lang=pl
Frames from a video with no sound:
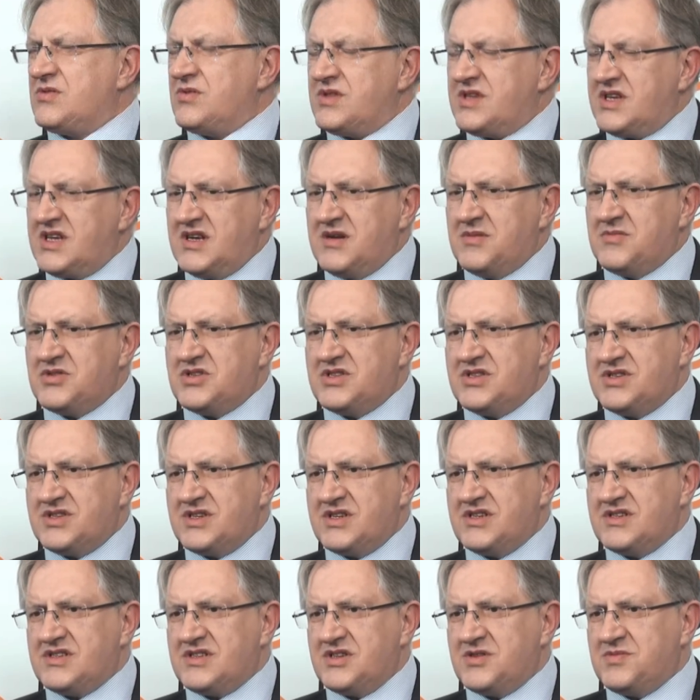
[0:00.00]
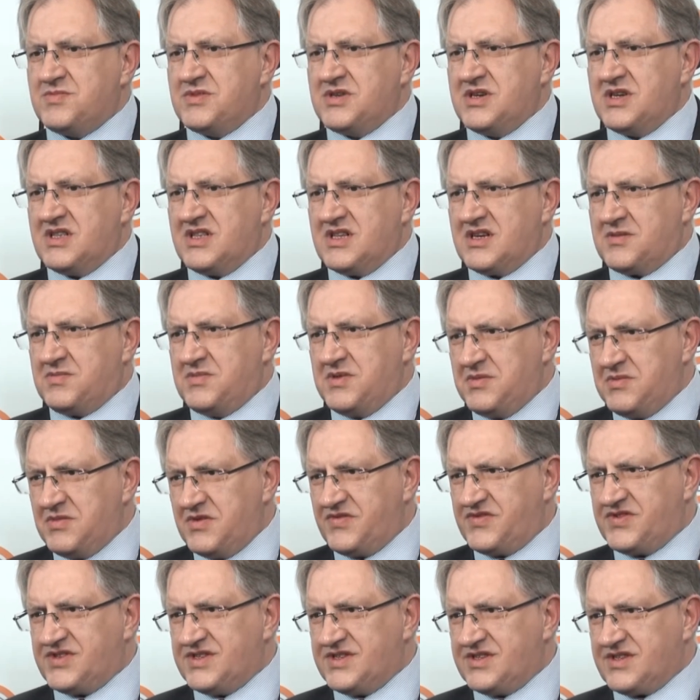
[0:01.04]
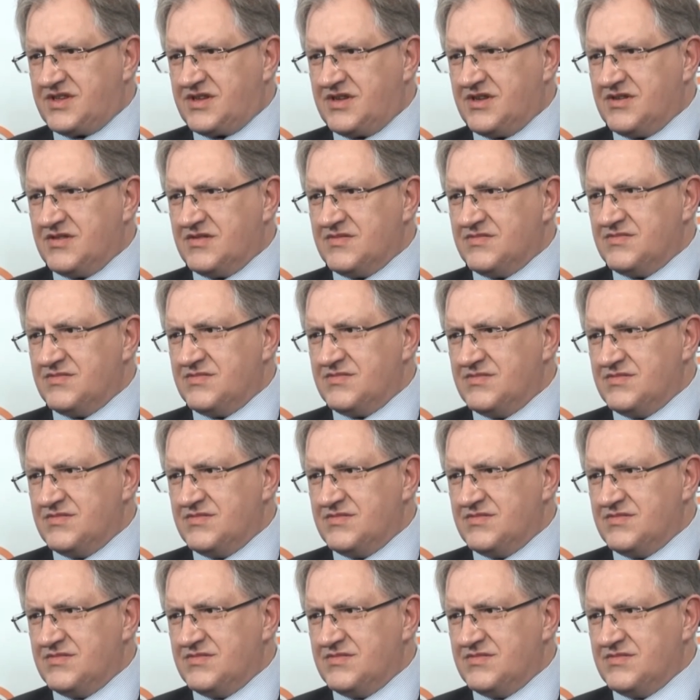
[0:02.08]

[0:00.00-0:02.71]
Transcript: tutaj ja myślę, że jesteśmy jednak mimo wszystko,